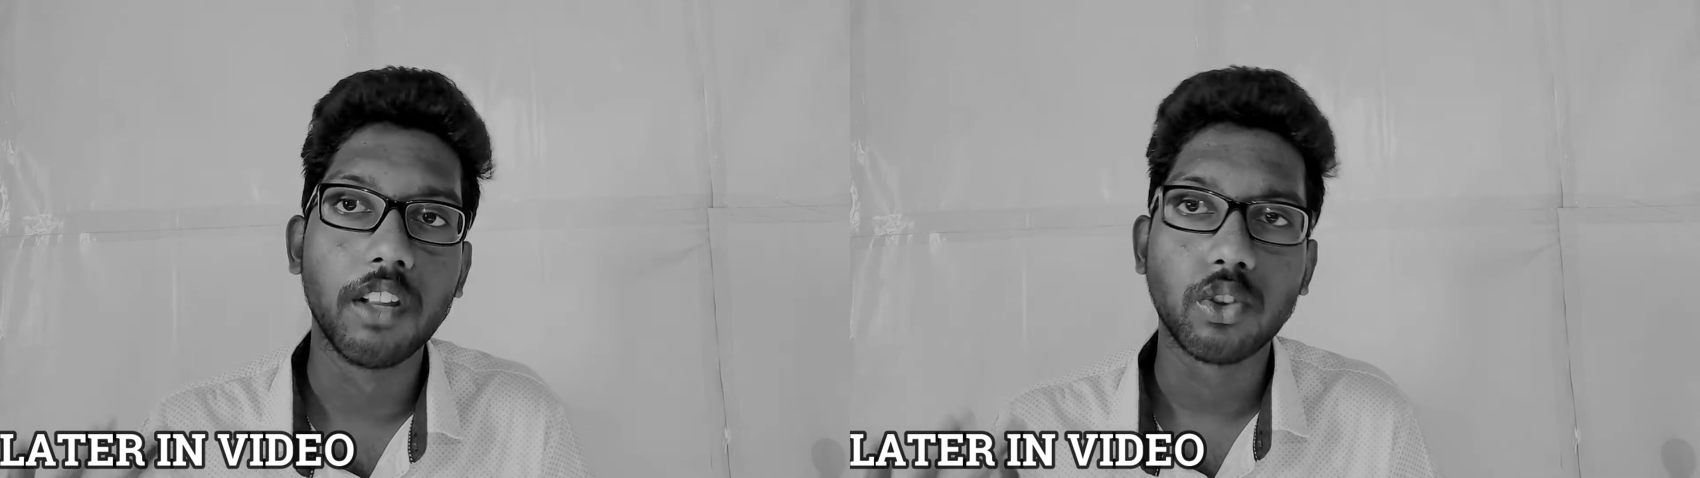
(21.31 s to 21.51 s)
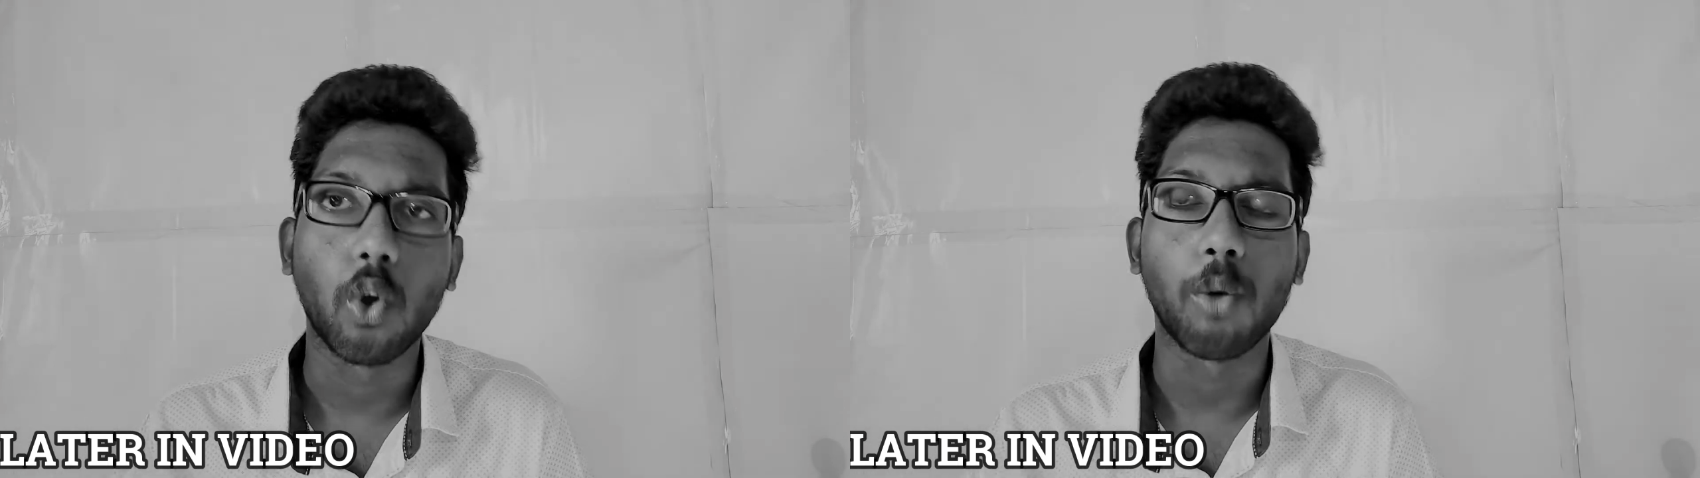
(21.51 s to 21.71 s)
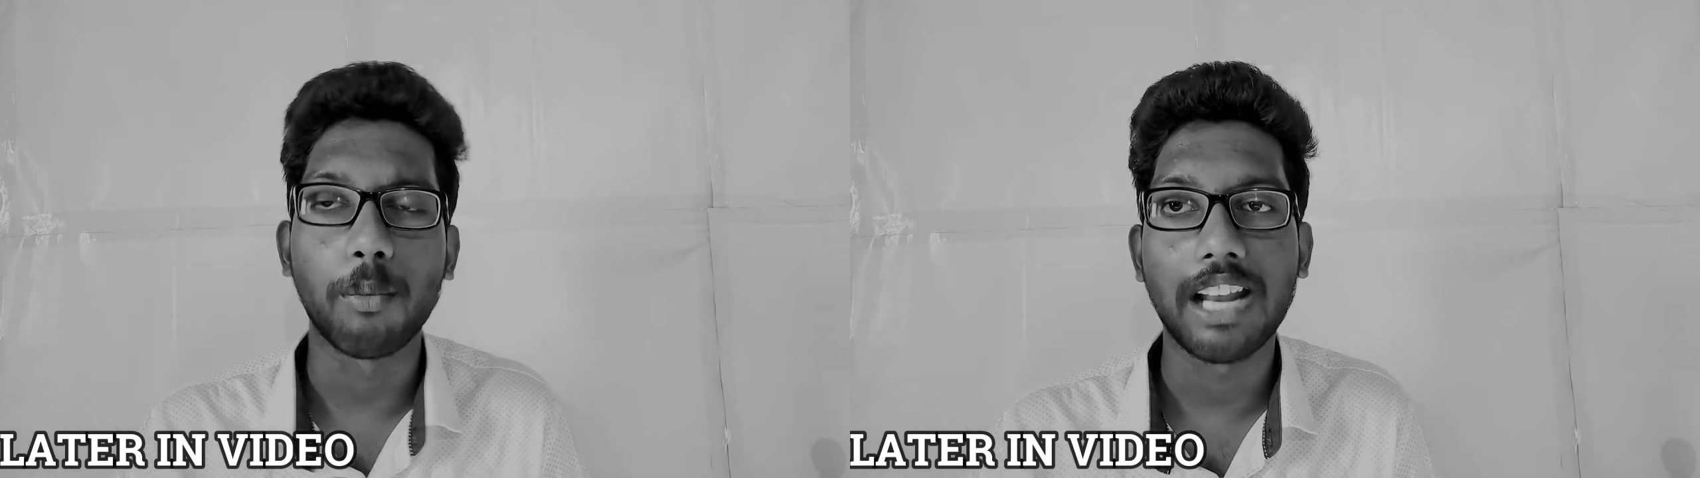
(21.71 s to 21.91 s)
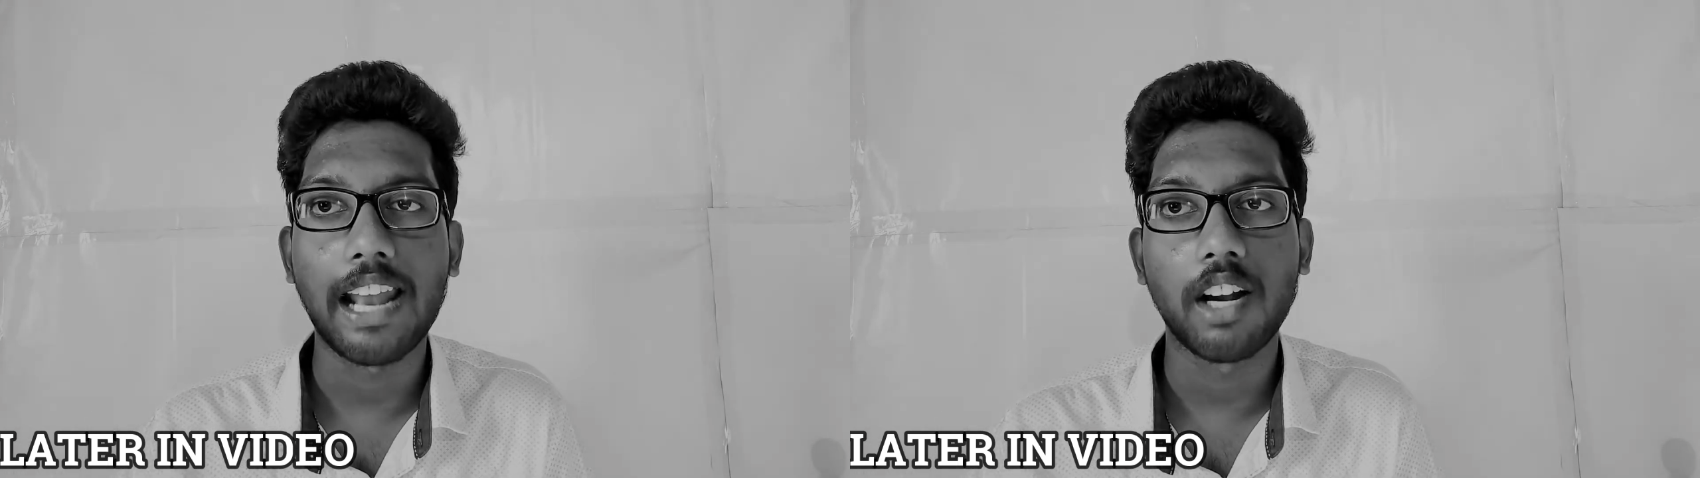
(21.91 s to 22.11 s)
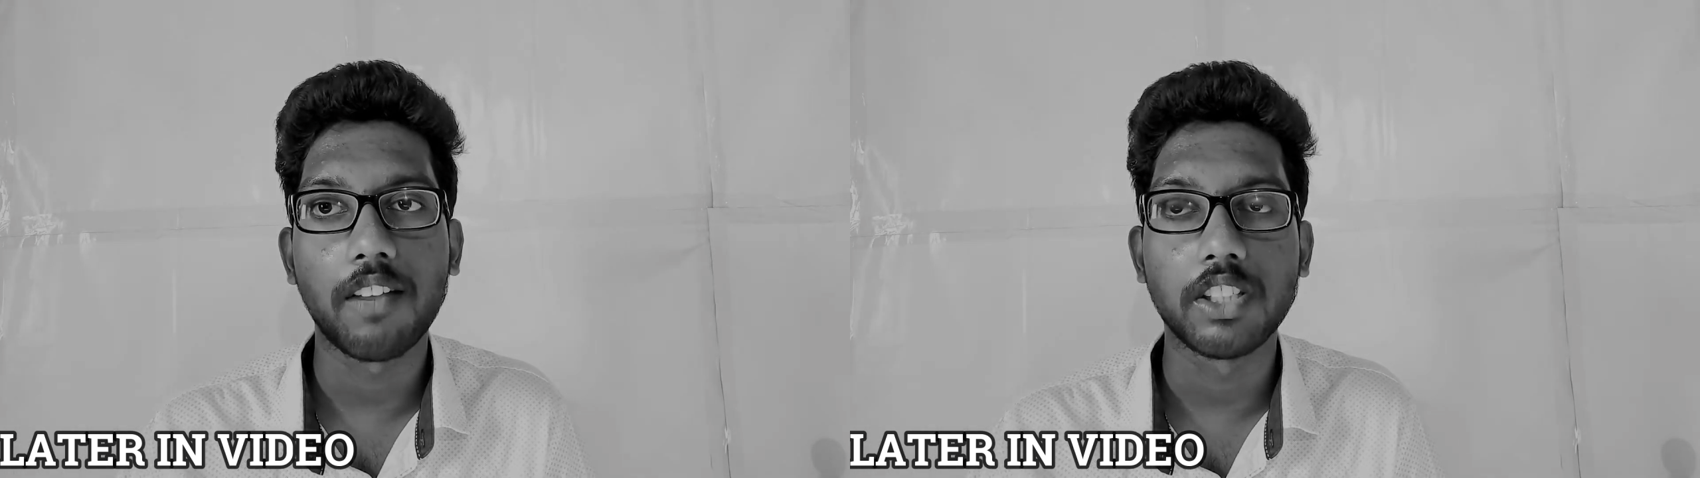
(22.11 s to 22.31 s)
ஸோ ரொம்ப
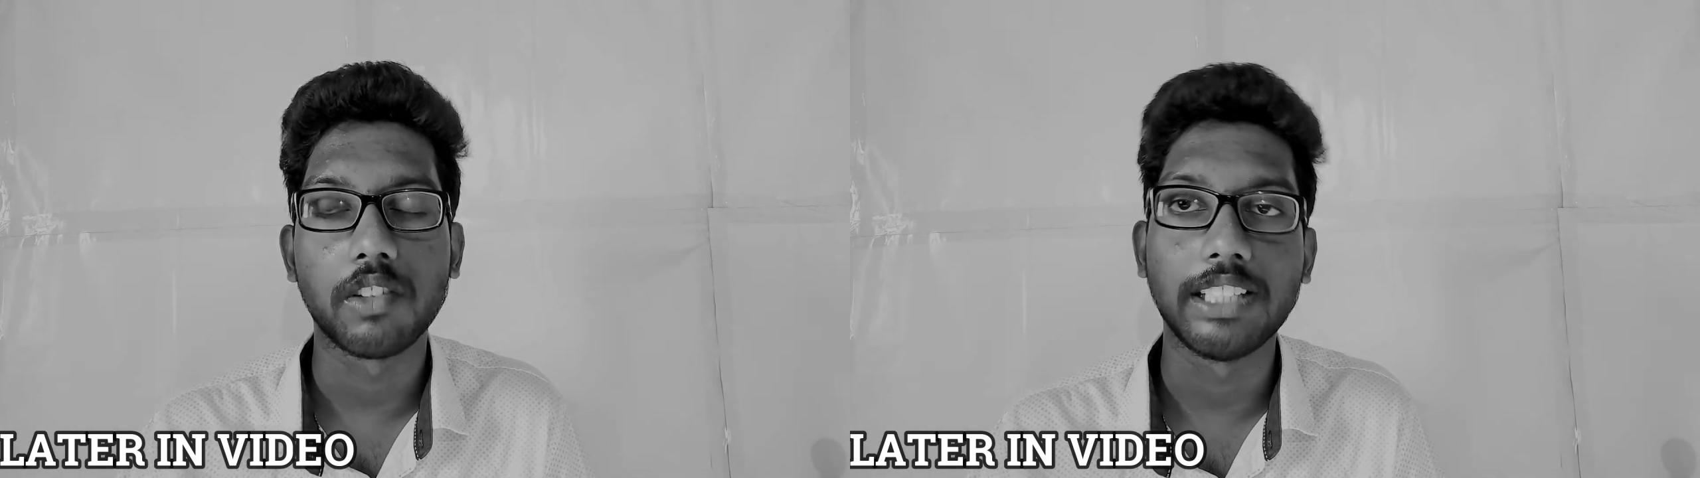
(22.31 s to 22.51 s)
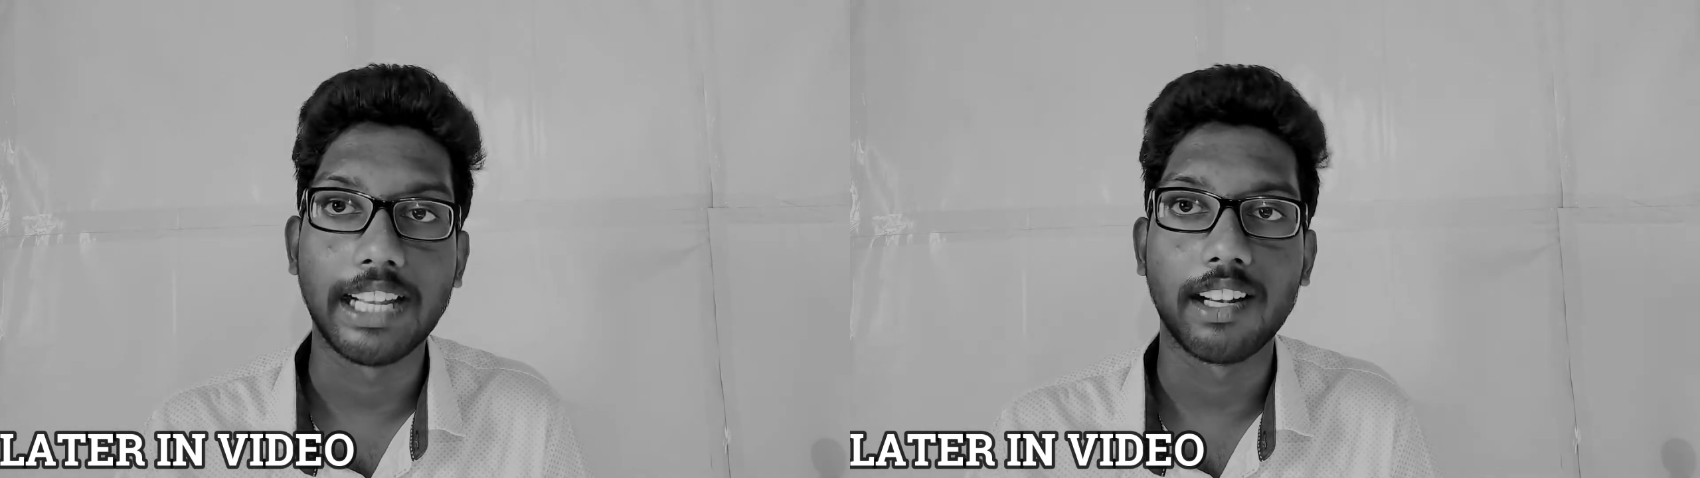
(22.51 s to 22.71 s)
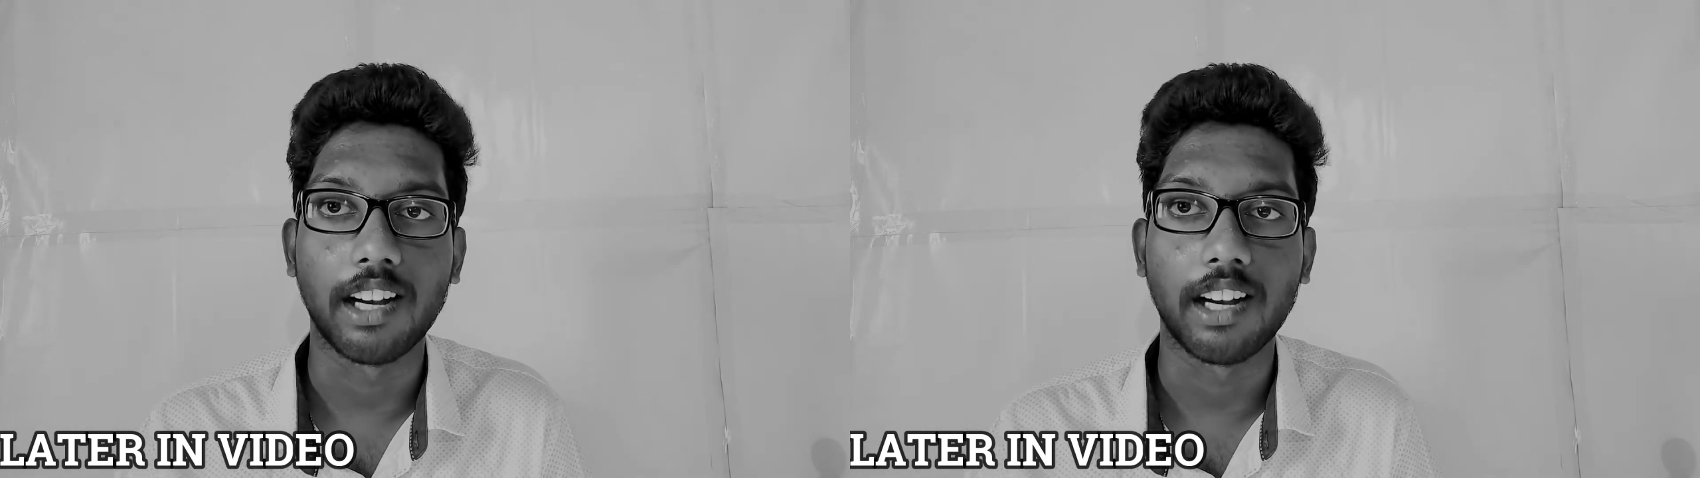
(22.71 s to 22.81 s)
ரேரான விஷயம் வந்து எனக்கு